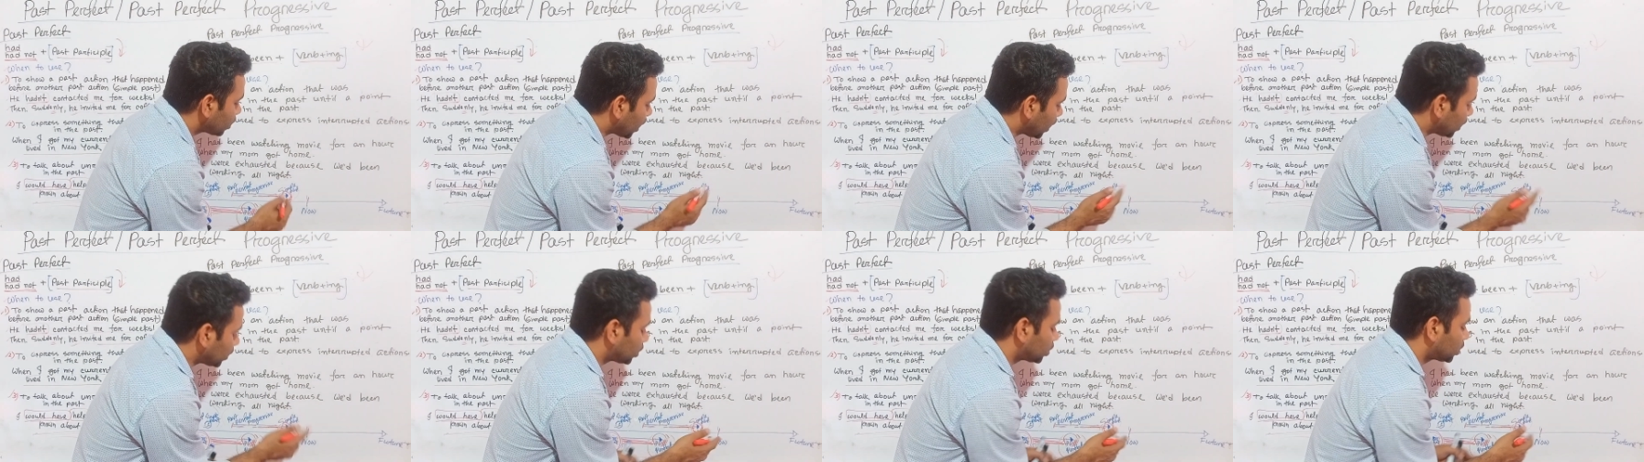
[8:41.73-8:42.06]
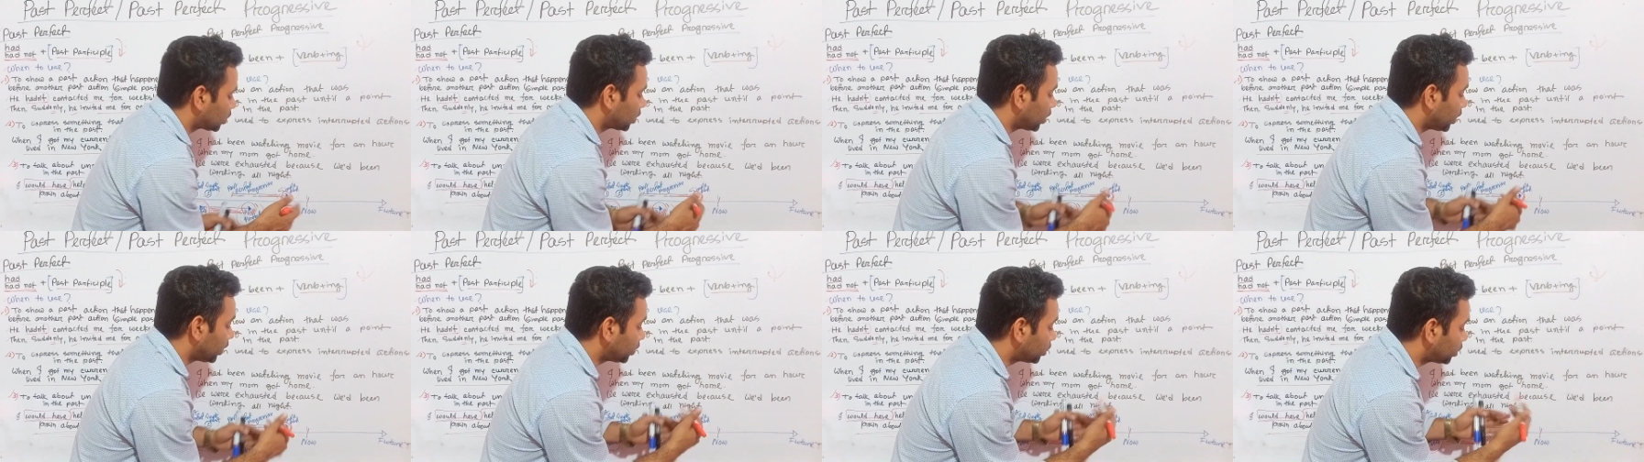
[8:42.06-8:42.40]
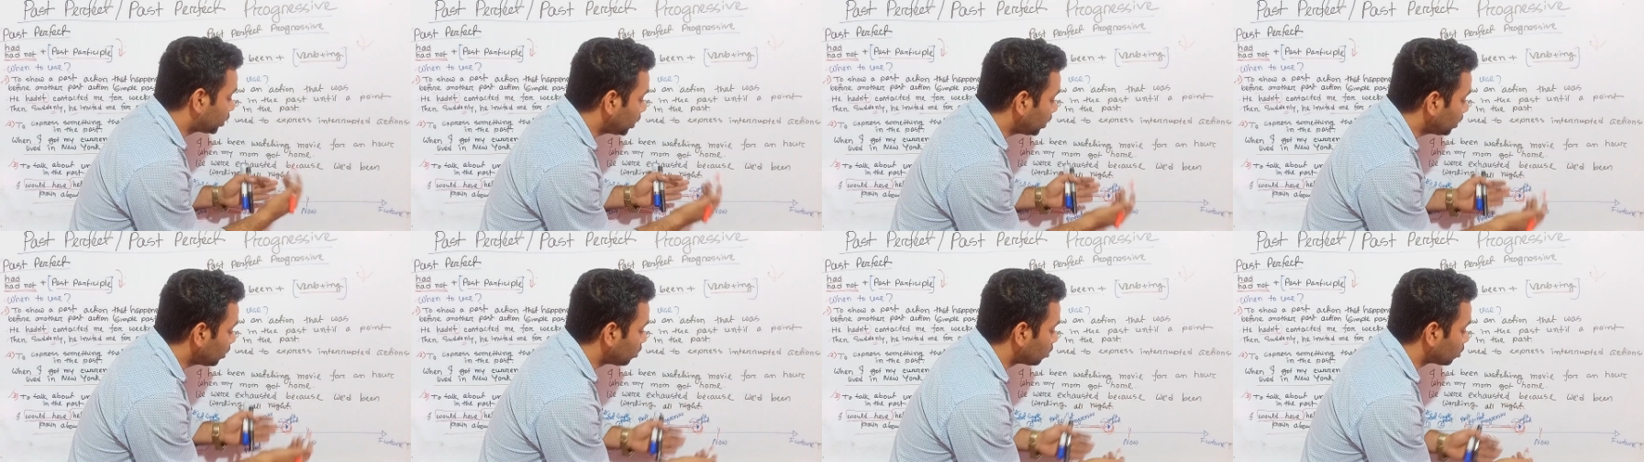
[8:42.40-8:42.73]
কাজটা
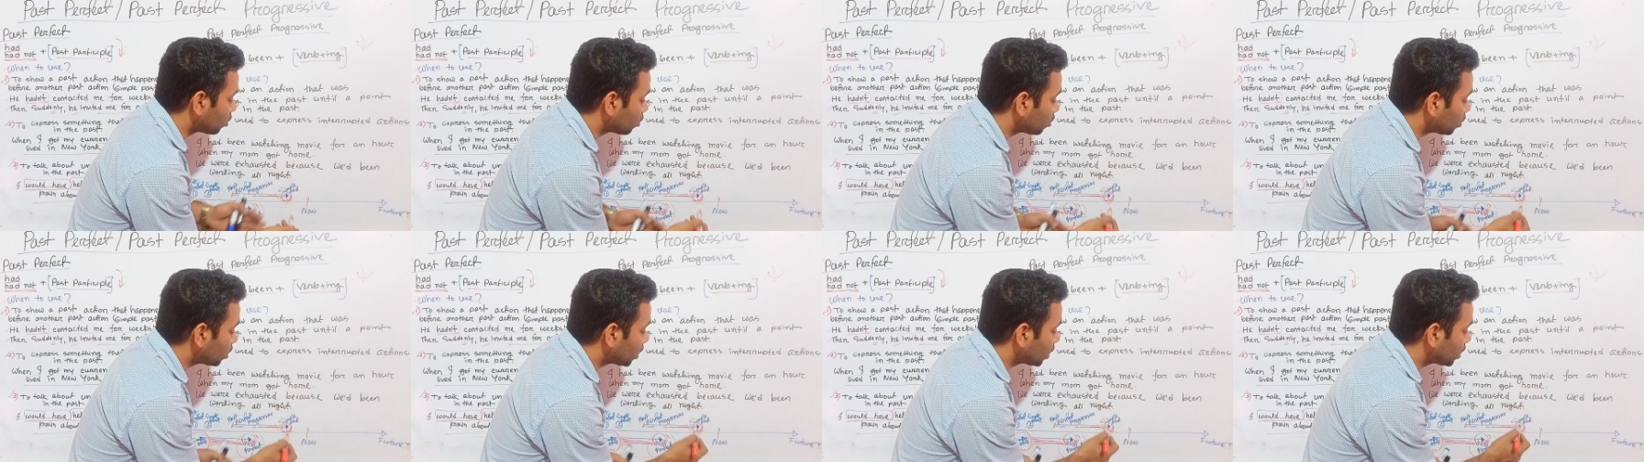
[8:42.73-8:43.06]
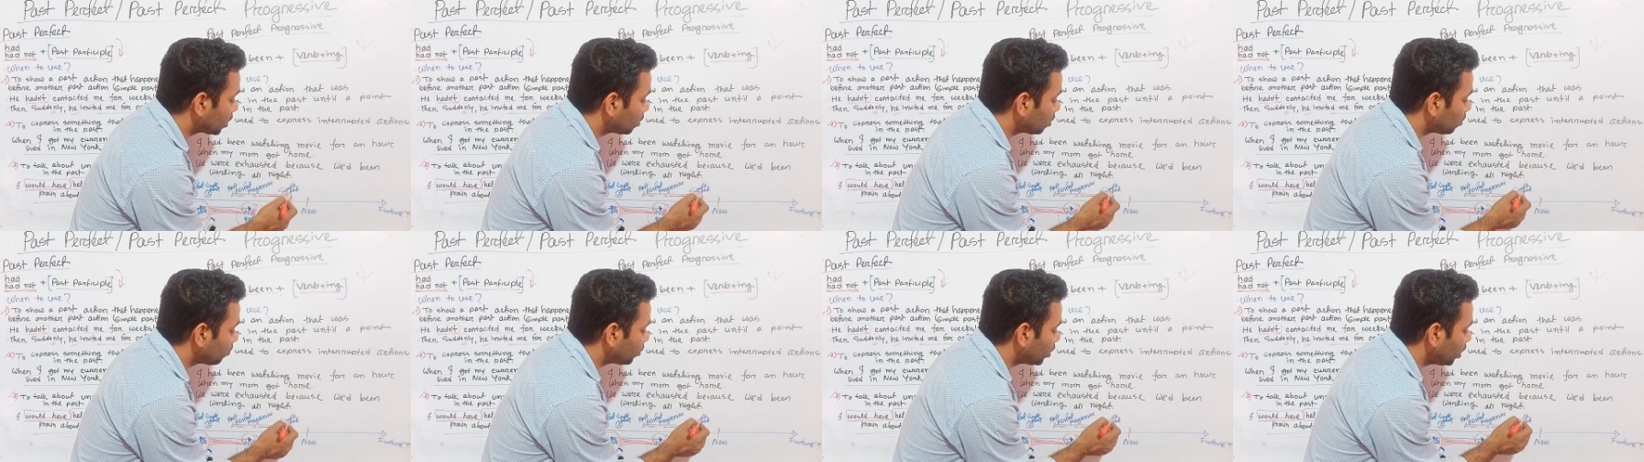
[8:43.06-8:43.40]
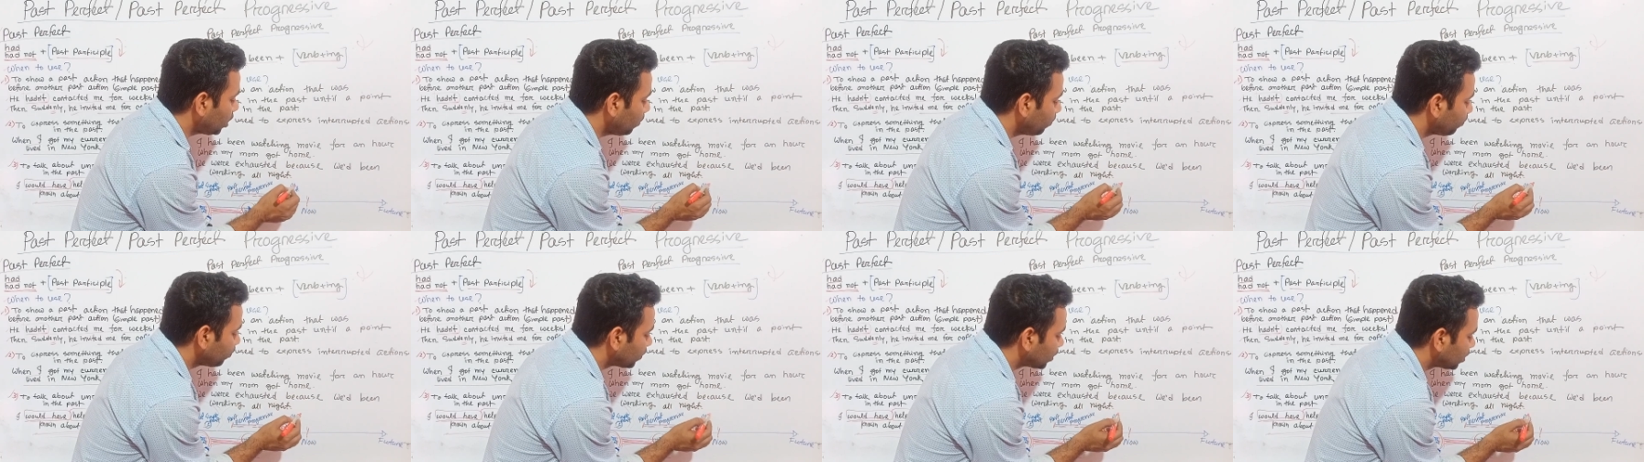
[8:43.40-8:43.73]
সেই ঘটনাটা কিন্তু
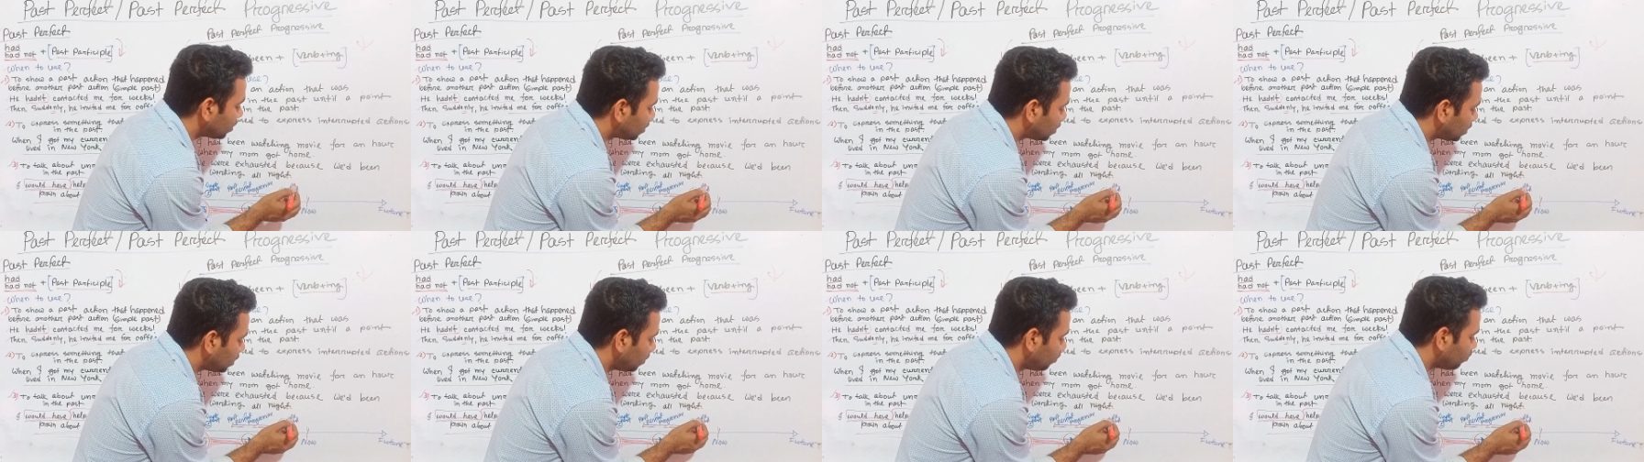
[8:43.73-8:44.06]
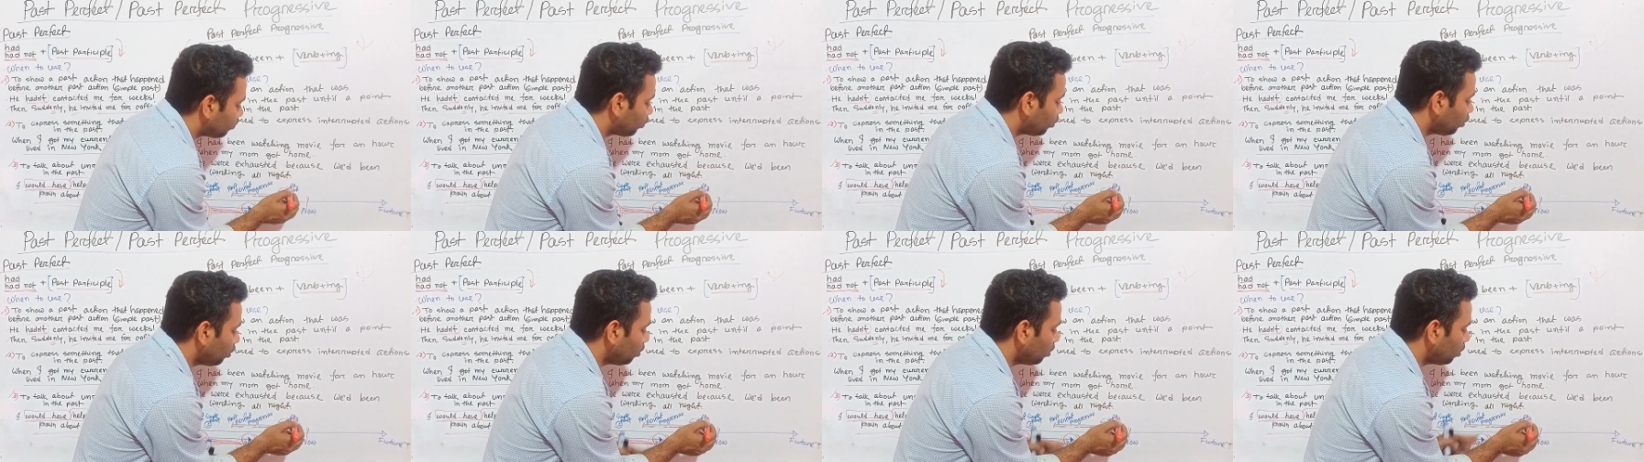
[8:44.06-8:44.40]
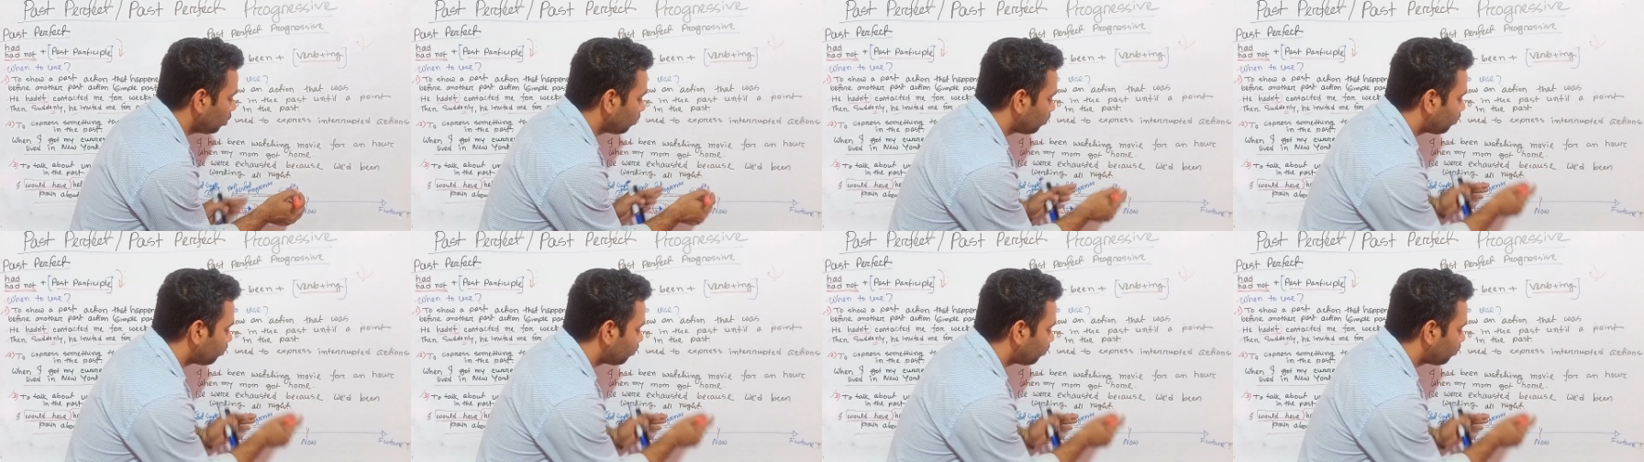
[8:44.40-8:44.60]
আমরা সিম্পল